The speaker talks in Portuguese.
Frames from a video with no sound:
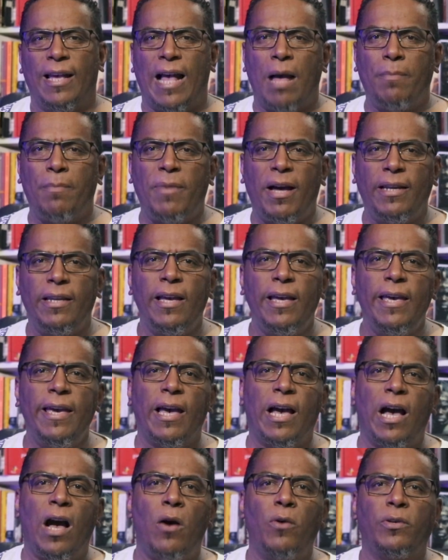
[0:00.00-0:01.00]
A Marinha
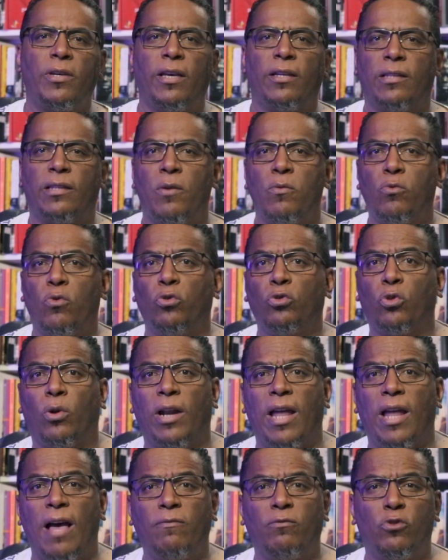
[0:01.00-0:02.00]
Real, que então
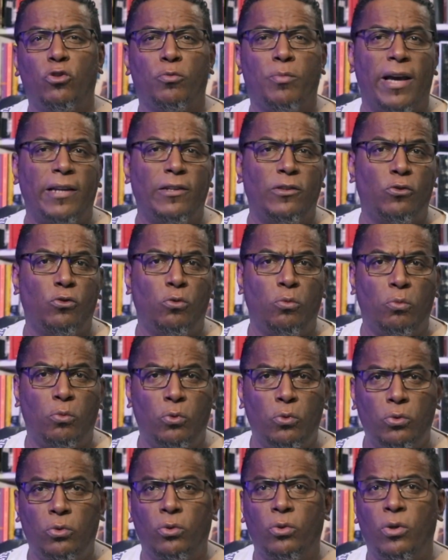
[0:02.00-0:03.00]
controlava os mares do
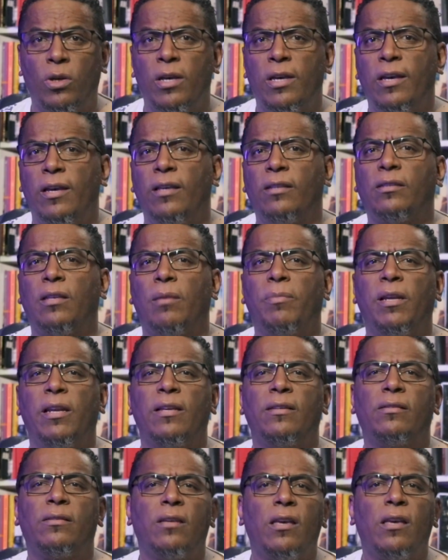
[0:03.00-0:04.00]
mundo,
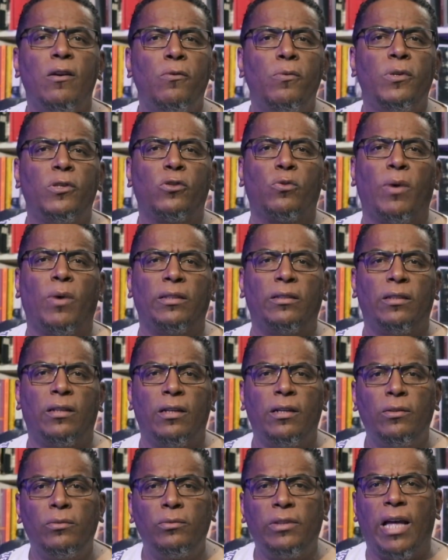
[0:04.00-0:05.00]
estabeleceu o
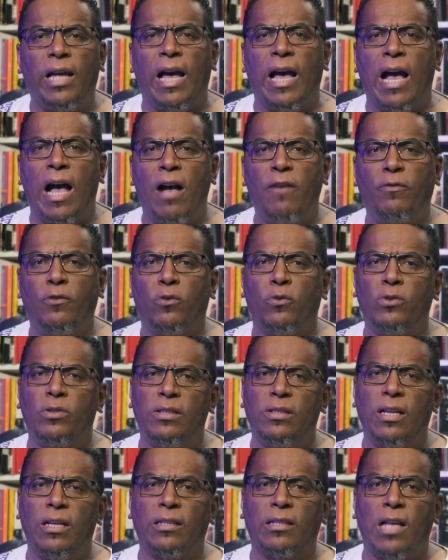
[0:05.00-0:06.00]
Esquadrão da África
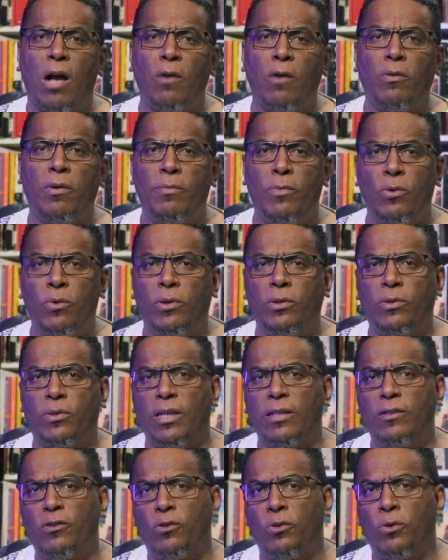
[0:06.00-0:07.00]
Ocidental em
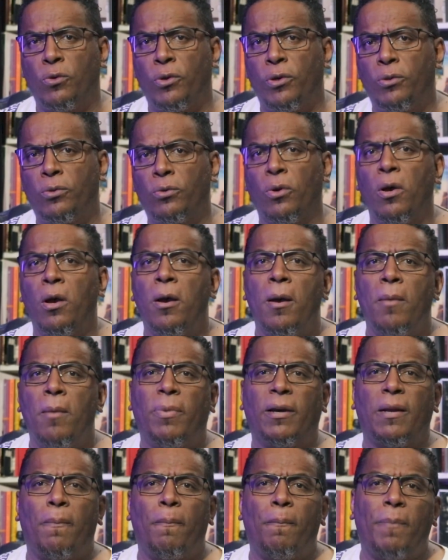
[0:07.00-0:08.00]
1808
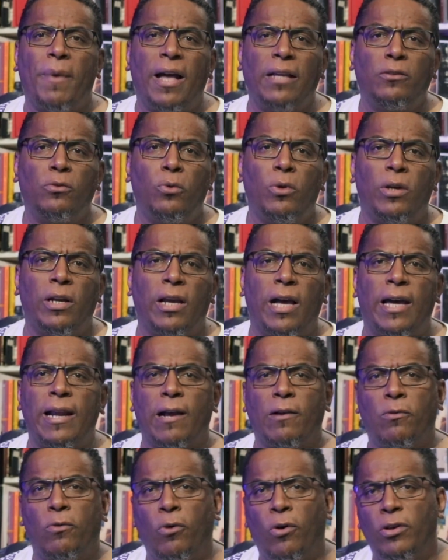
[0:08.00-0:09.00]
para patrulhar
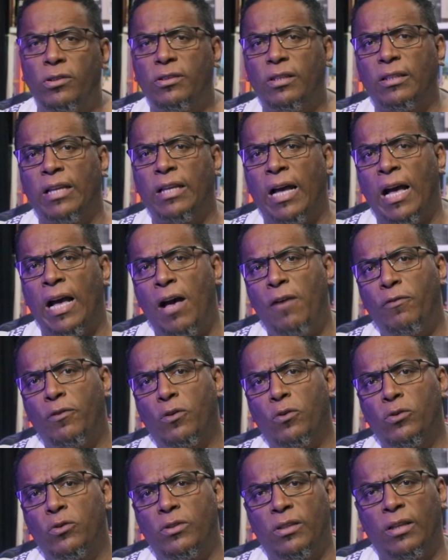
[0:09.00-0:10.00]
a costa da
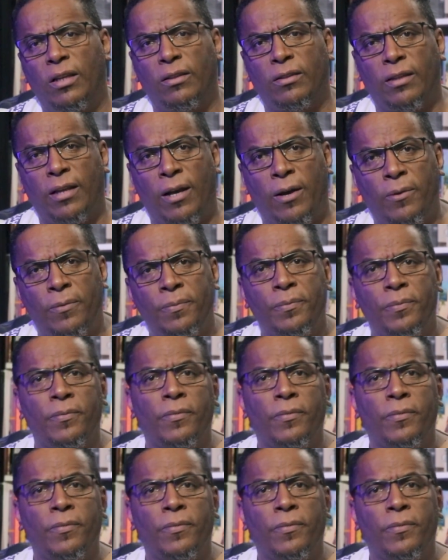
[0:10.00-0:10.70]
África Ocidental